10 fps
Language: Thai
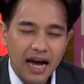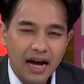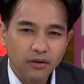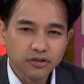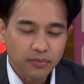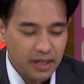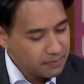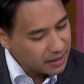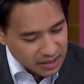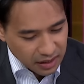ถ้าคุณสม
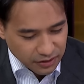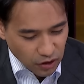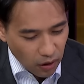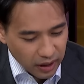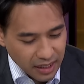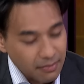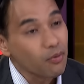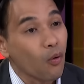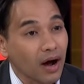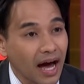คิดไม่เชื่อว่า2คดี
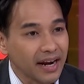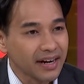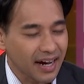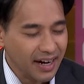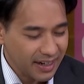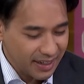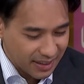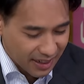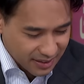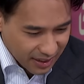มันผูกกันทั้งค
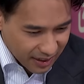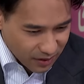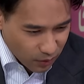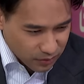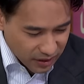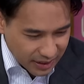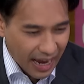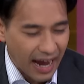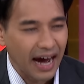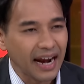ดีท่านนายกเศรษ
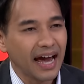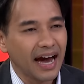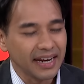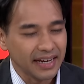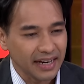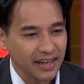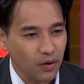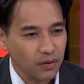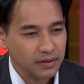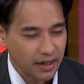ฐาและอดีตนา
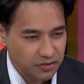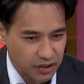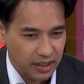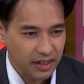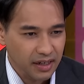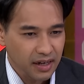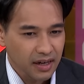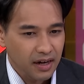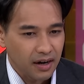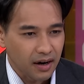ยกทักษิณ
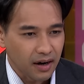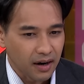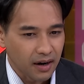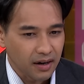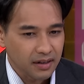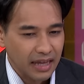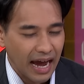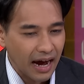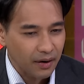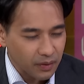
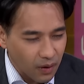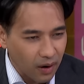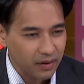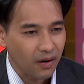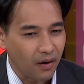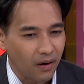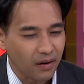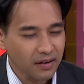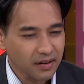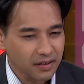ทางรอดขอ
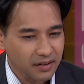ง